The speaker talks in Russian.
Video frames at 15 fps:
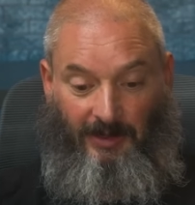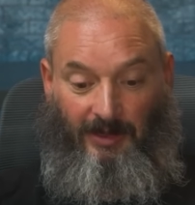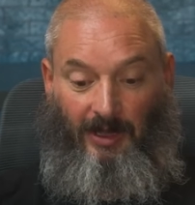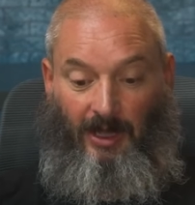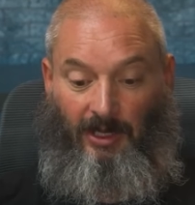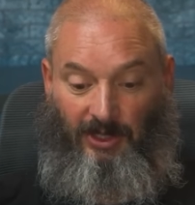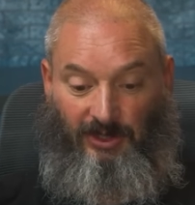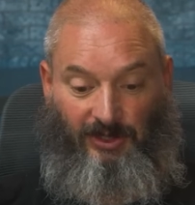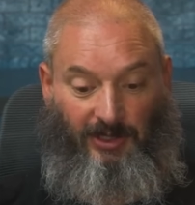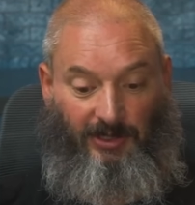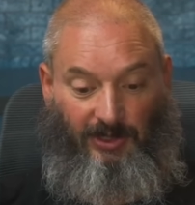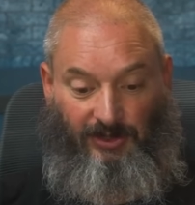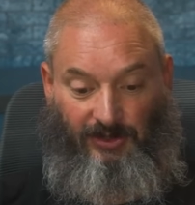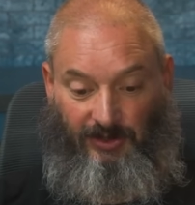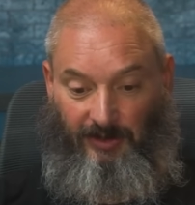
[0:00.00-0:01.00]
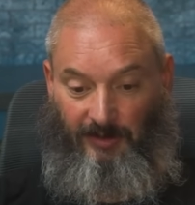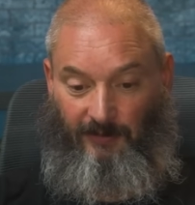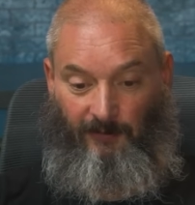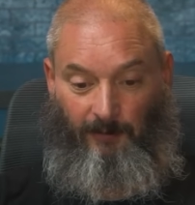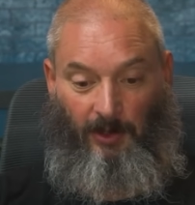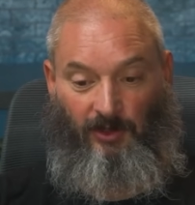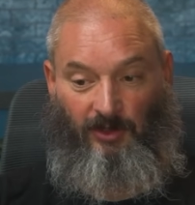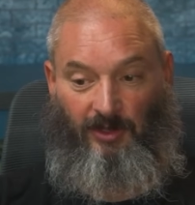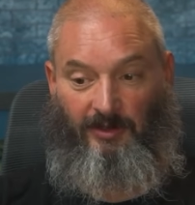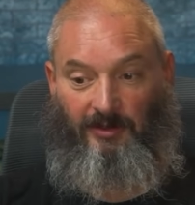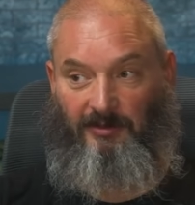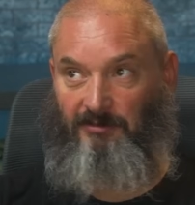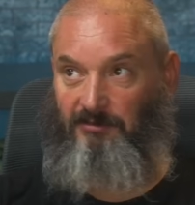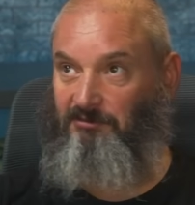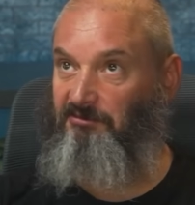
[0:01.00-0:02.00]
оказались
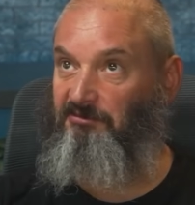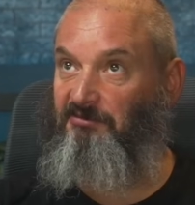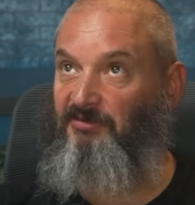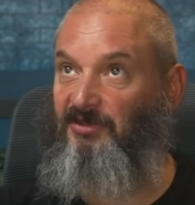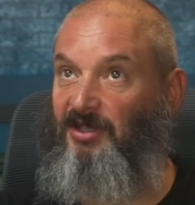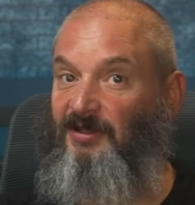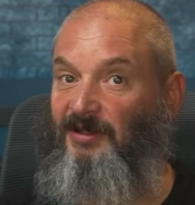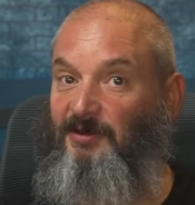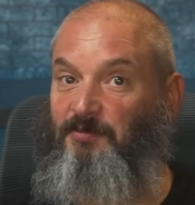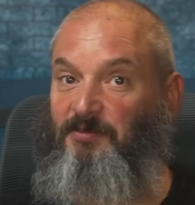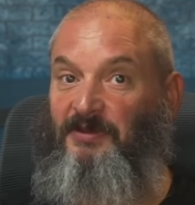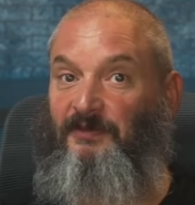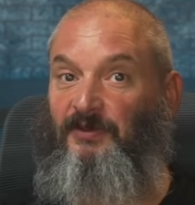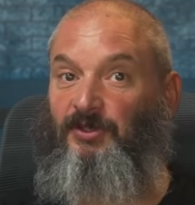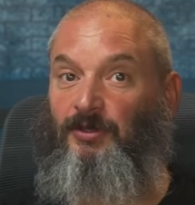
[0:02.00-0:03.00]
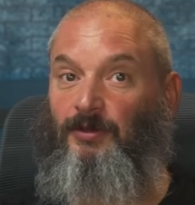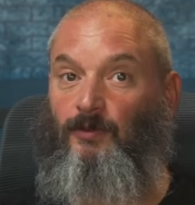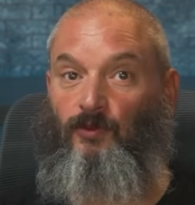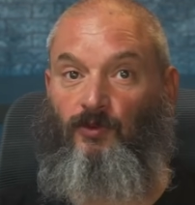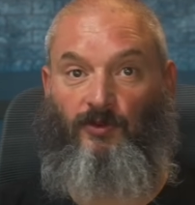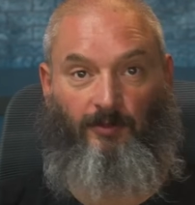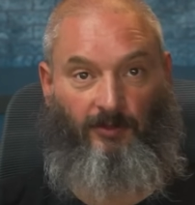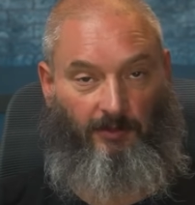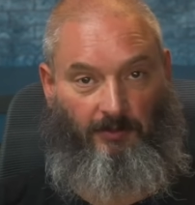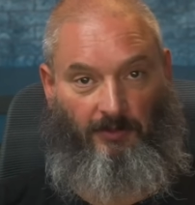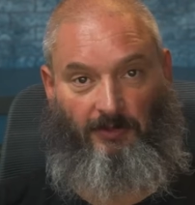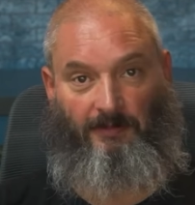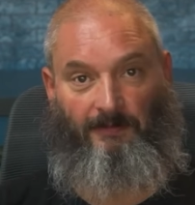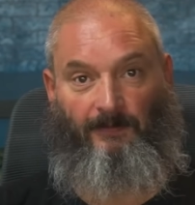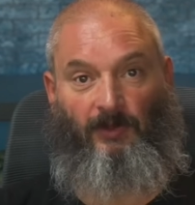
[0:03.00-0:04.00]
вполне терапевтируемыми
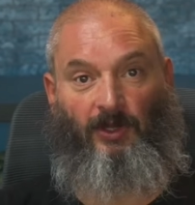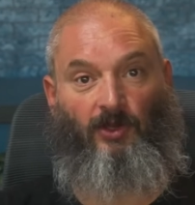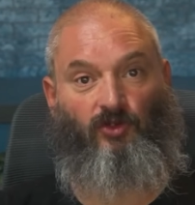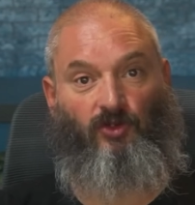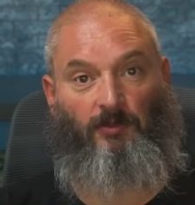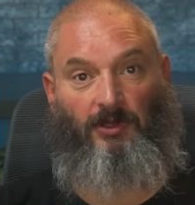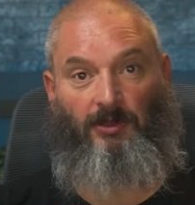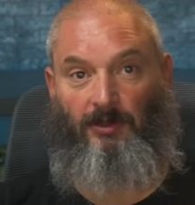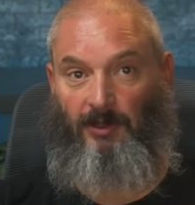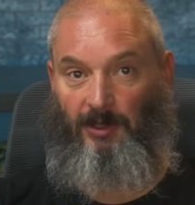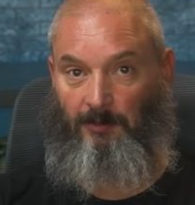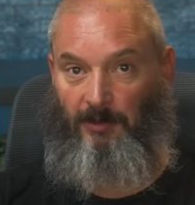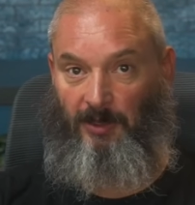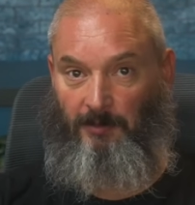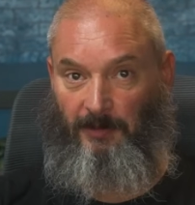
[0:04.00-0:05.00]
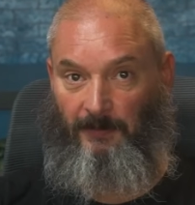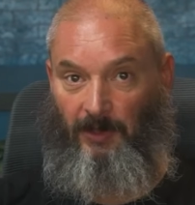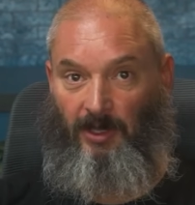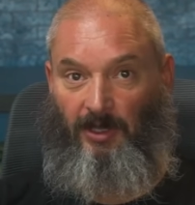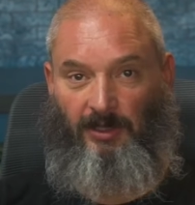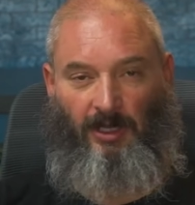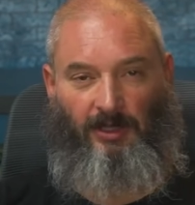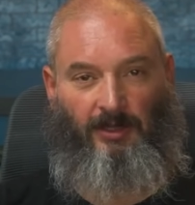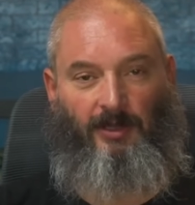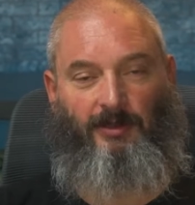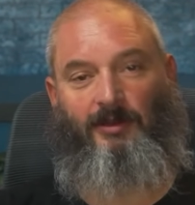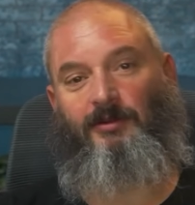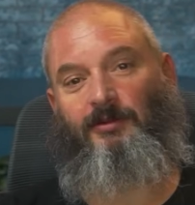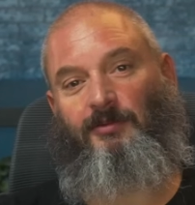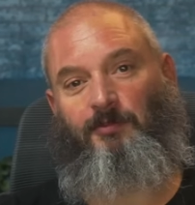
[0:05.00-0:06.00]
нашими грибами. Тогда
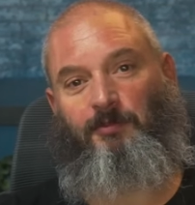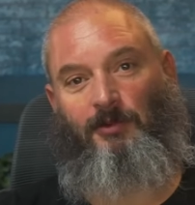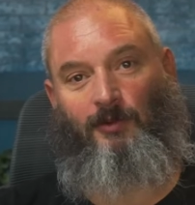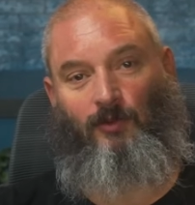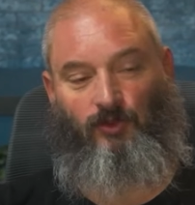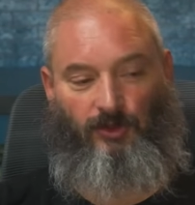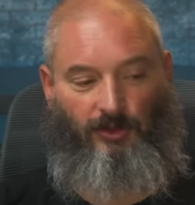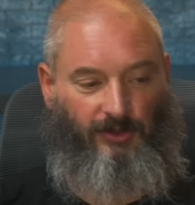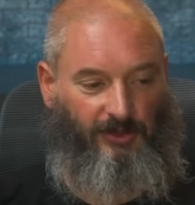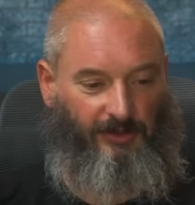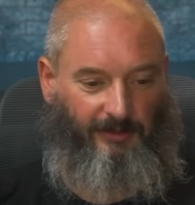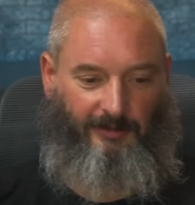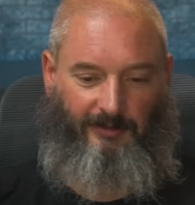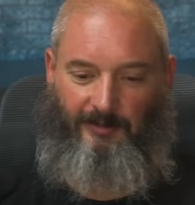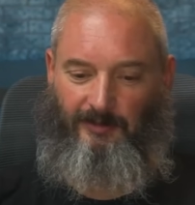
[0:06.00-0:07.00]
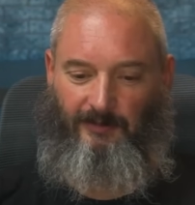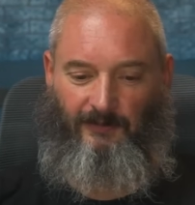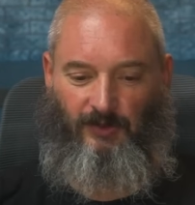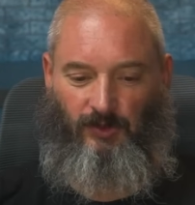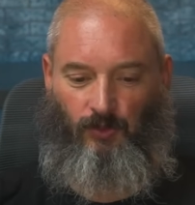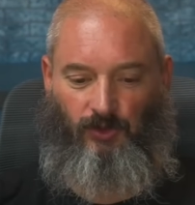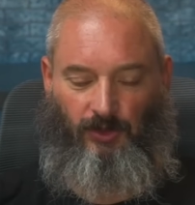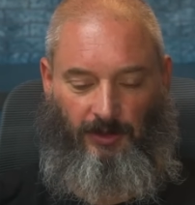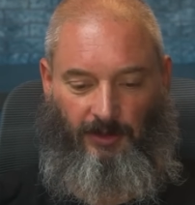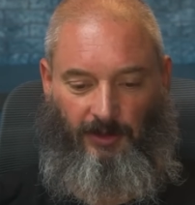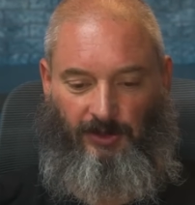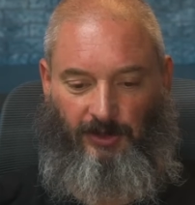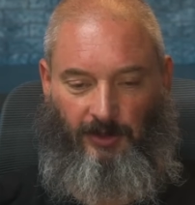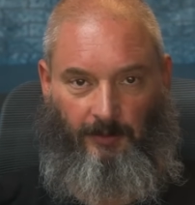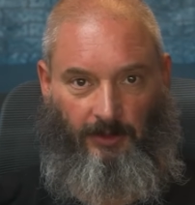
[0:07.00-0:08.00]
я погрузился в изучение
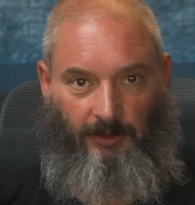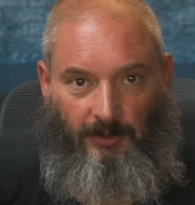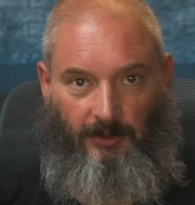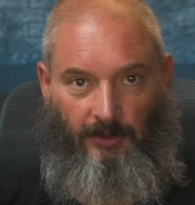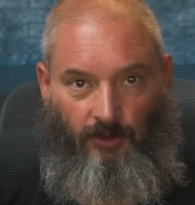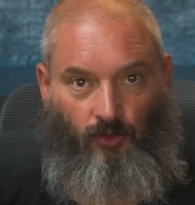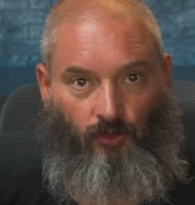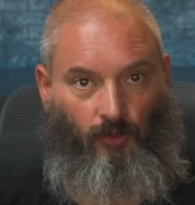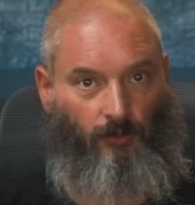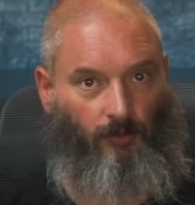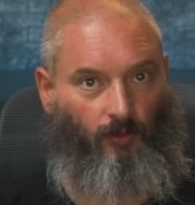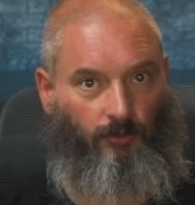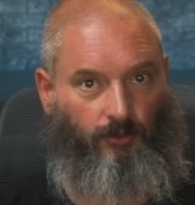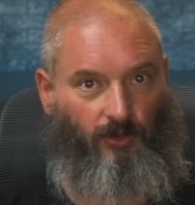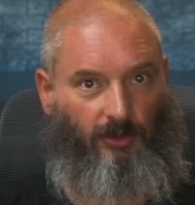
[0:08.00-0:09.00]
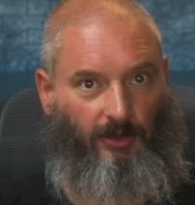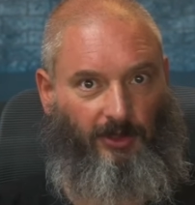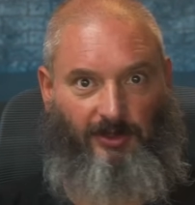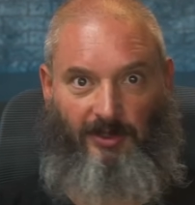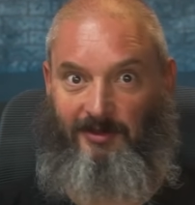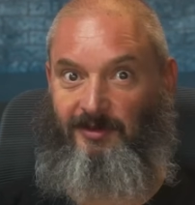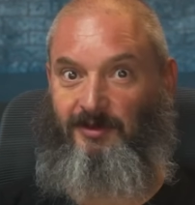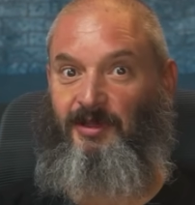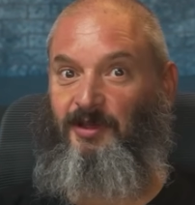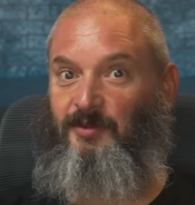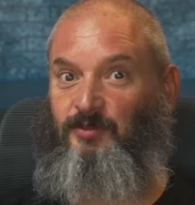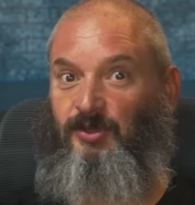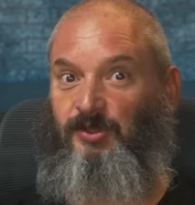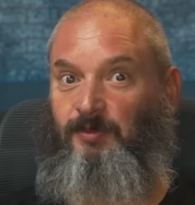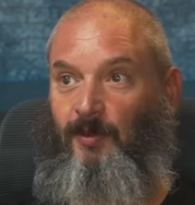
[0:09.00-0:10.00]
темы еще глубже, хотя это
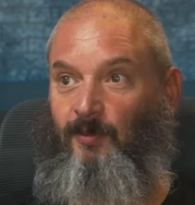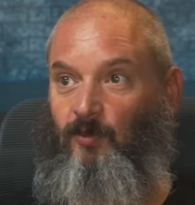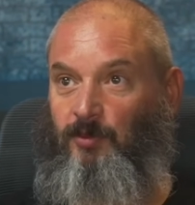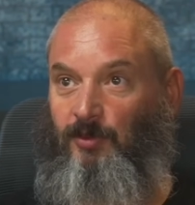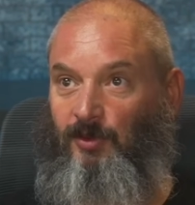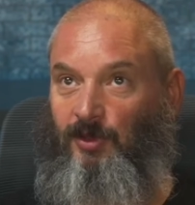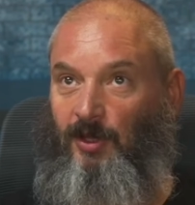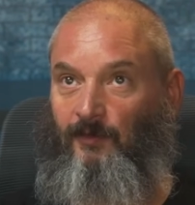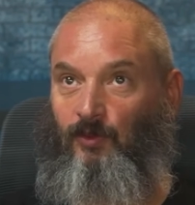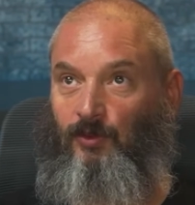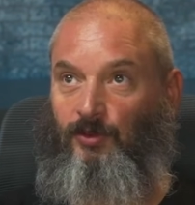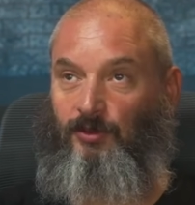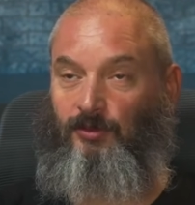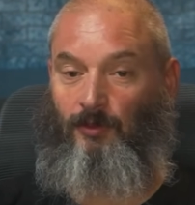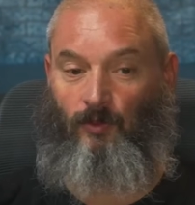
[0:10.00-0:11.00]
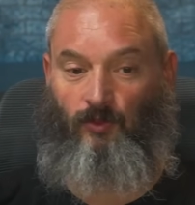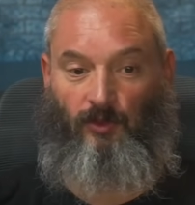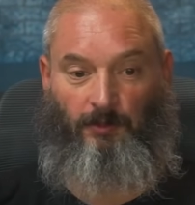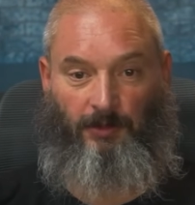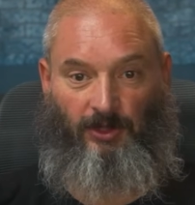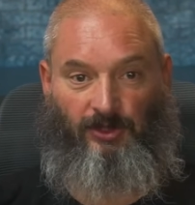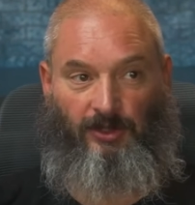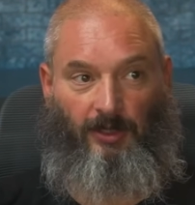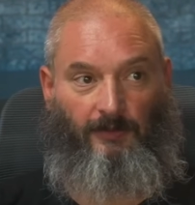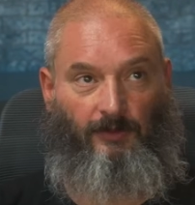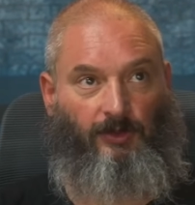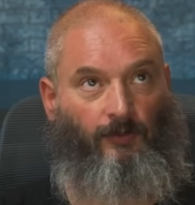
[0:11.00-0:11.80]
мне самому было довольно трудно представить. И